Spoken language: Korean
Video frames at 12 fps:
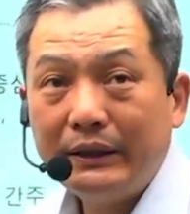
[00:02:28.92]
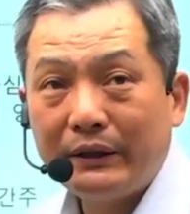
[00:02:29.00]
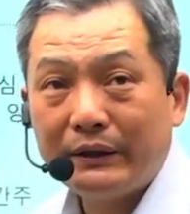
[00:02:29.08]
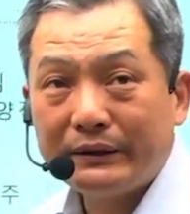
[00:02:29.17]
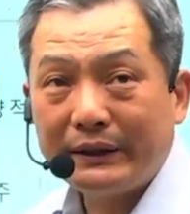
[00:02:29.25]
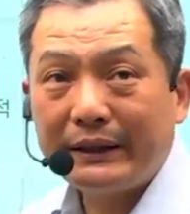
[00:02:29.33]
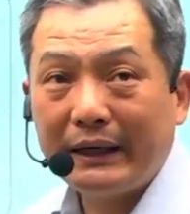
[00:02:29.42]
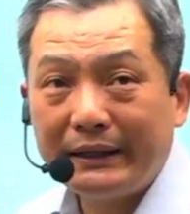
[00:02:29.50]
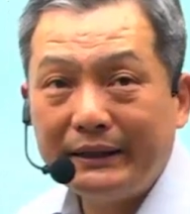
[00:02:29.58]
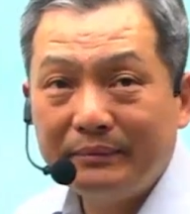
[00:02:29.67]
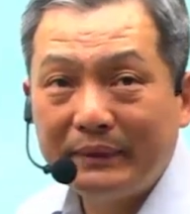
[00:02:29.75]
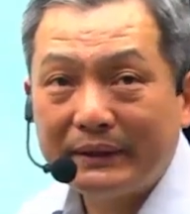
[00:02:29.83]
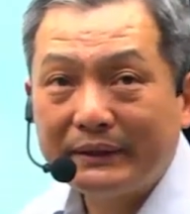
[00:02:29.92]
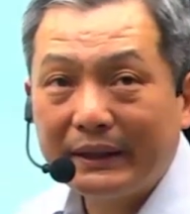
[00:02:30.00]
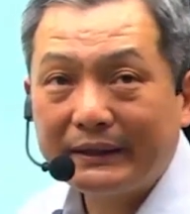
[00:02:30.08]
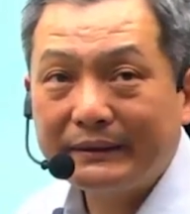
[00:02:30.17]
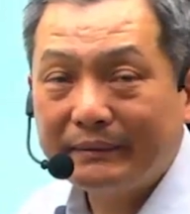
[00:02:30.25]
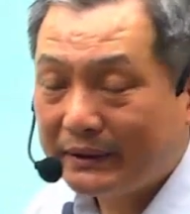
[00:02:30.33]
어 생각하시면 될 것
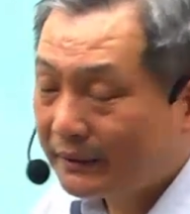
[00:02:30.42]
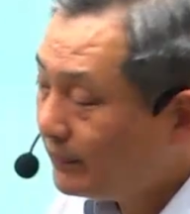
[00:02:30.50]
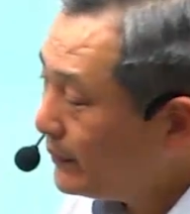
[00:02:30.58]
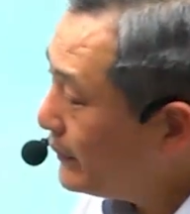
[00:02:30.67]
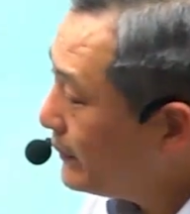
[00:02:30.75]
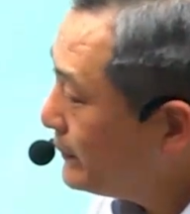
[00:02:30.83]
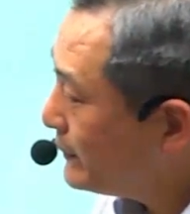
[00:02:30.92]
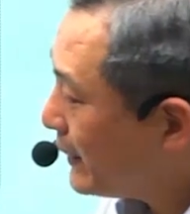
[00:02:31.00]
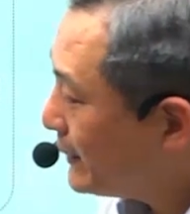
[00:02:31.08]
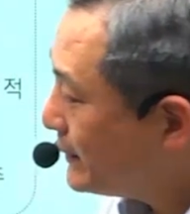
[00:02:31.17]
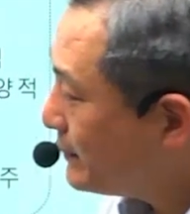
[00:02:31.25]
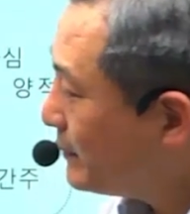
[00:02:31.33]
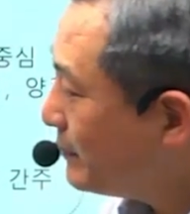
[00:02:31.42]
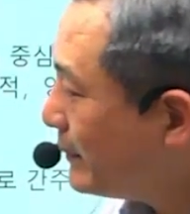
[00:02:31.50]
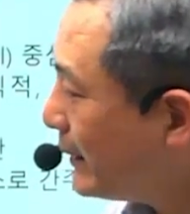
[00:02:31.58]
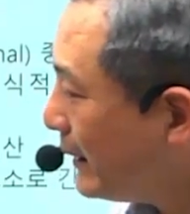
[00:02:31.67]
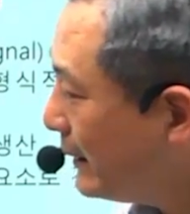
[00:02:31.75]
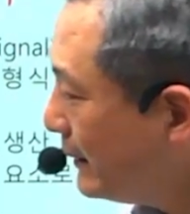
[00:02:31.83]
같습니다. 정보 이론적
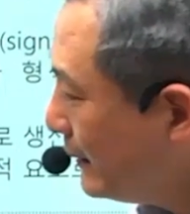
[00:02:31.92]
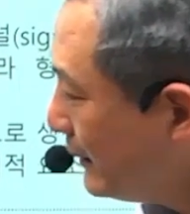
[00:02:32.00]
관점입니다.